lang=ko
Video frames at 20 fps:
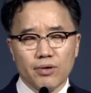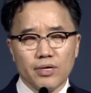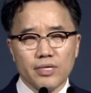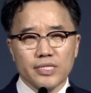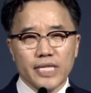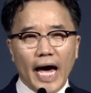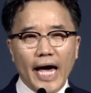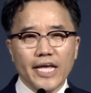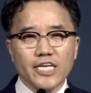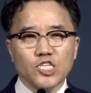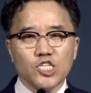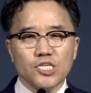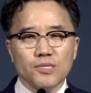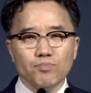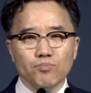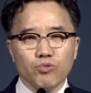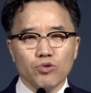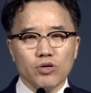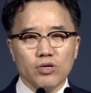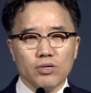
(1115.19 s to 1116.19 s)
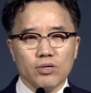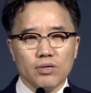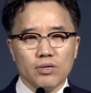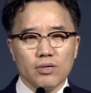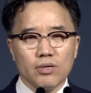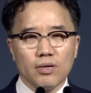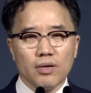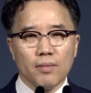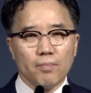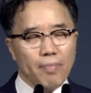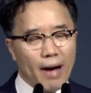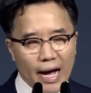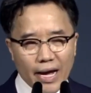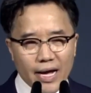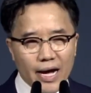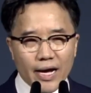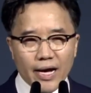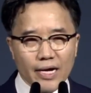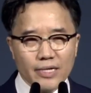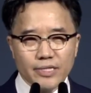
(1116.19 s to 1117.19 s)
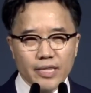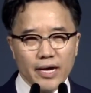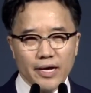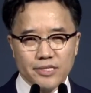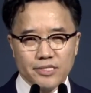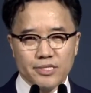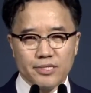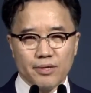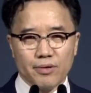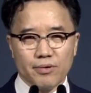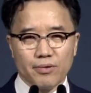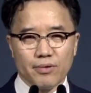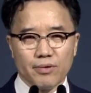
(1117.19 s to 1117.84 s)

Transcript: 나의 신분을 망각할 때가 있어요.